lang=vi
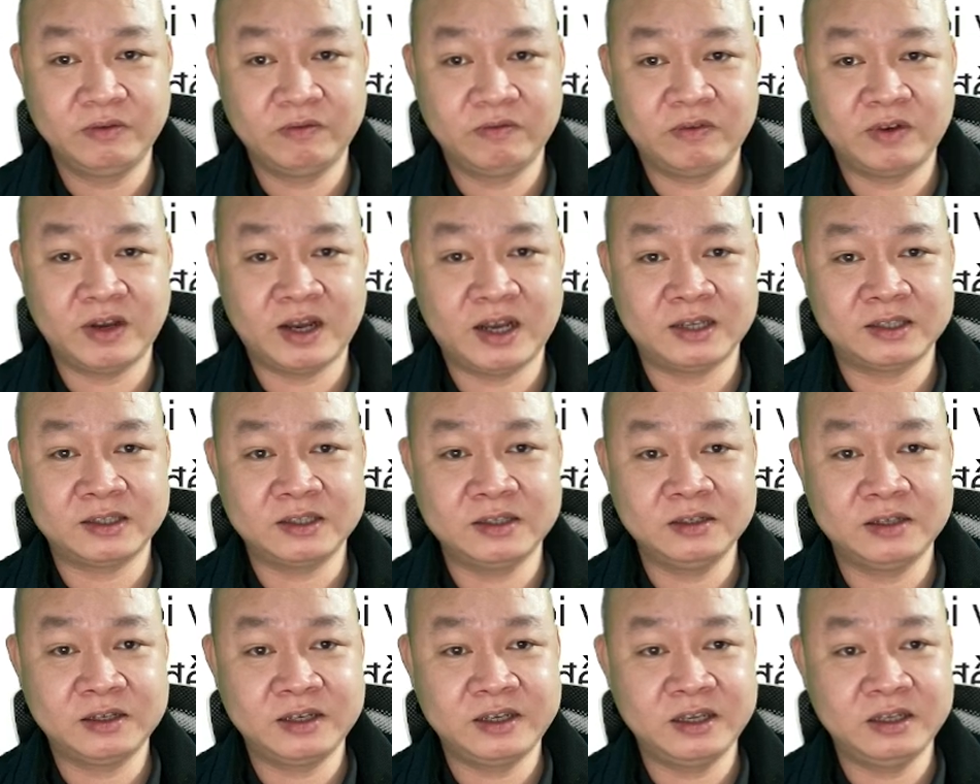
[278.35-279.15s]
và
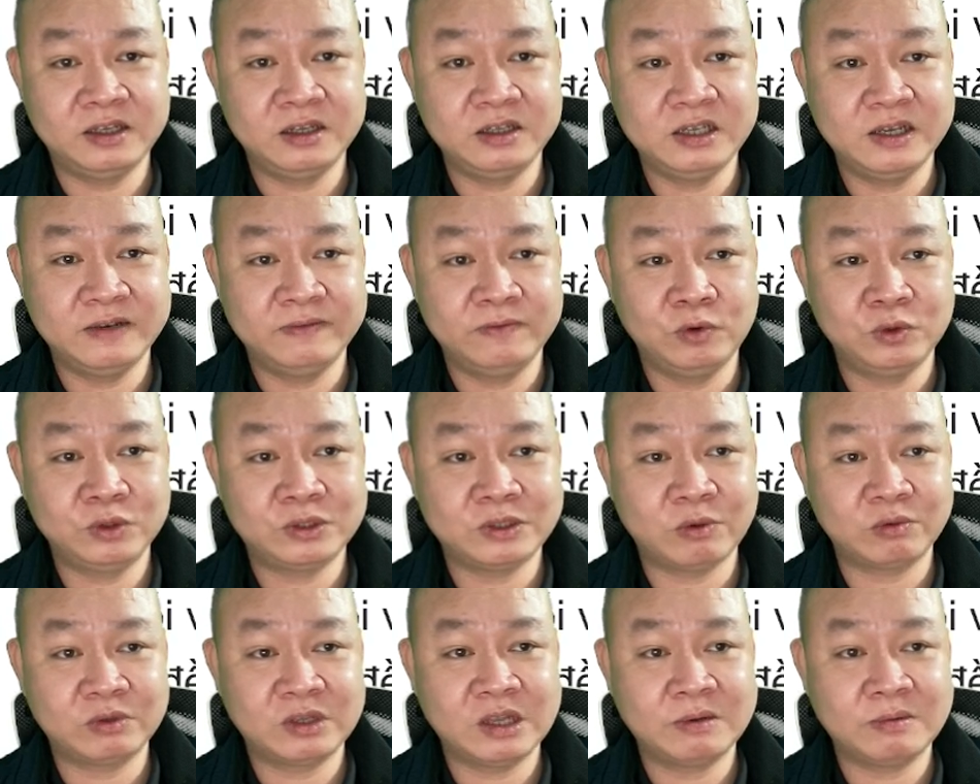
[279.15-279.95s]
dự kiến những nhiệm vụ
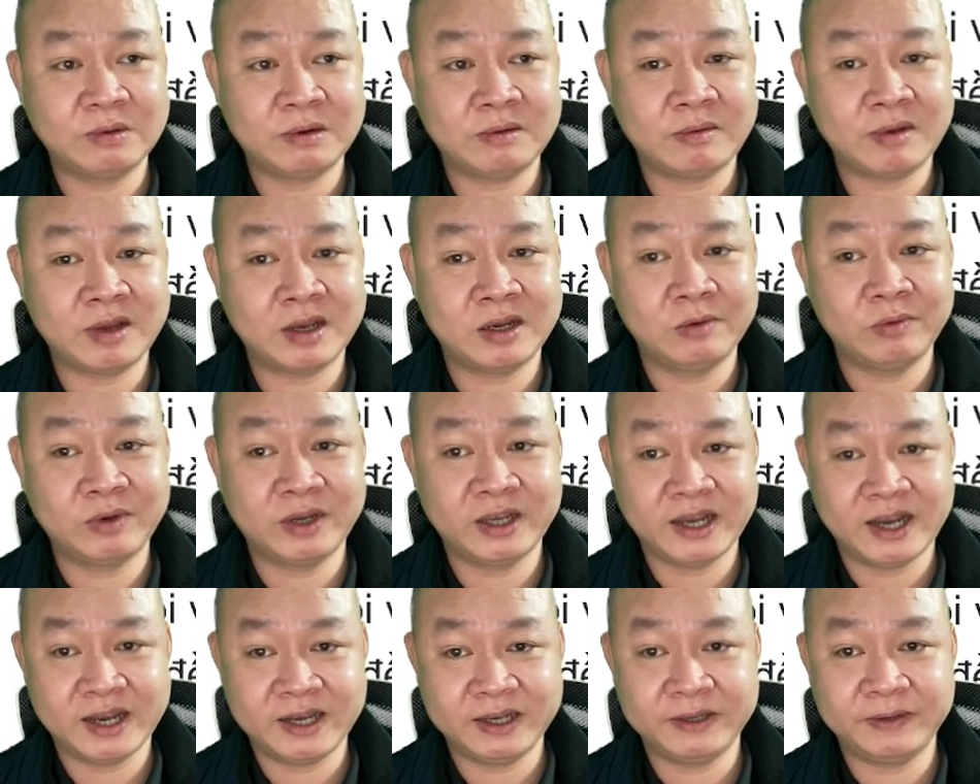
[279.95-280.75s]
trọng tâm năm hai nghìn không trăm
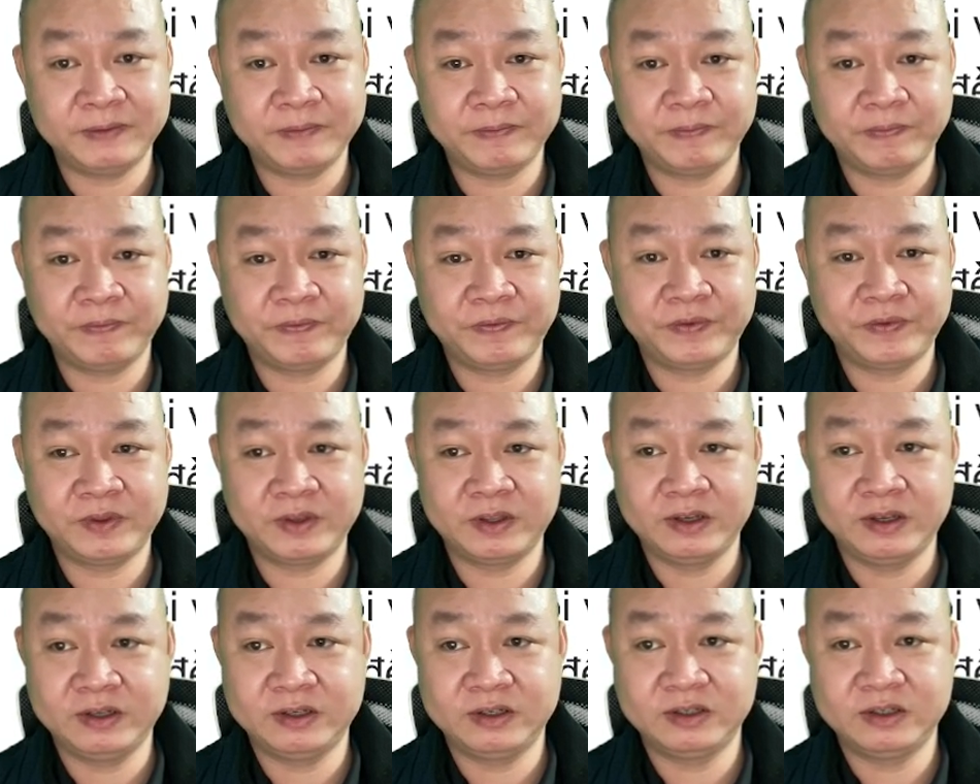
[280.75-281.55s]
hai mươi hai.
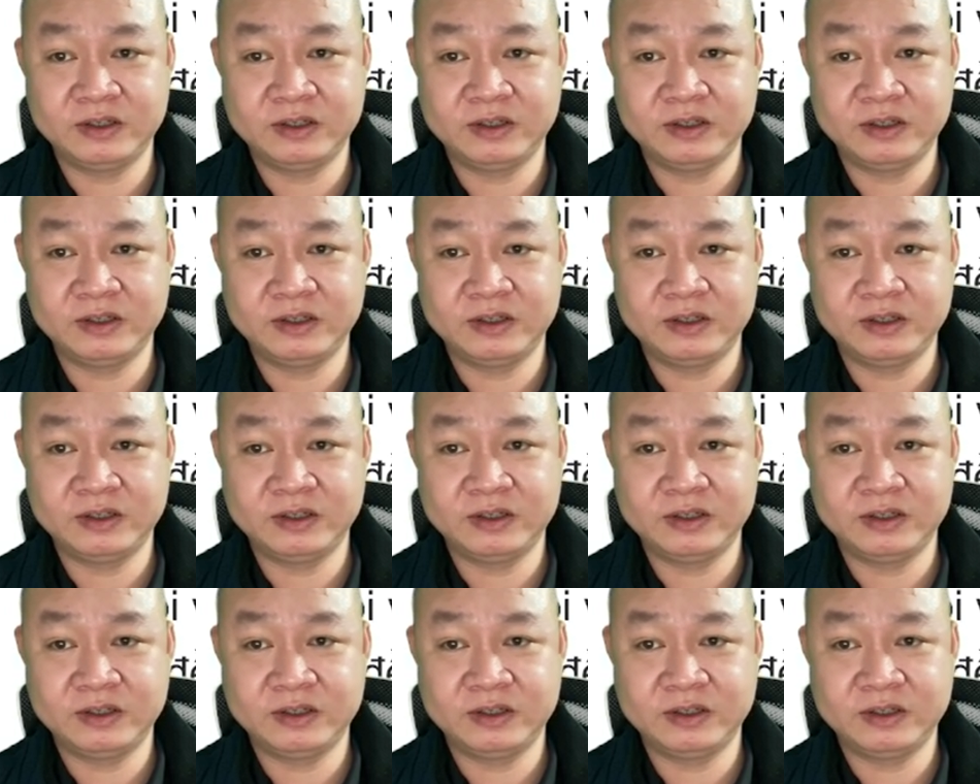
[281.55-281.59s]
Đó.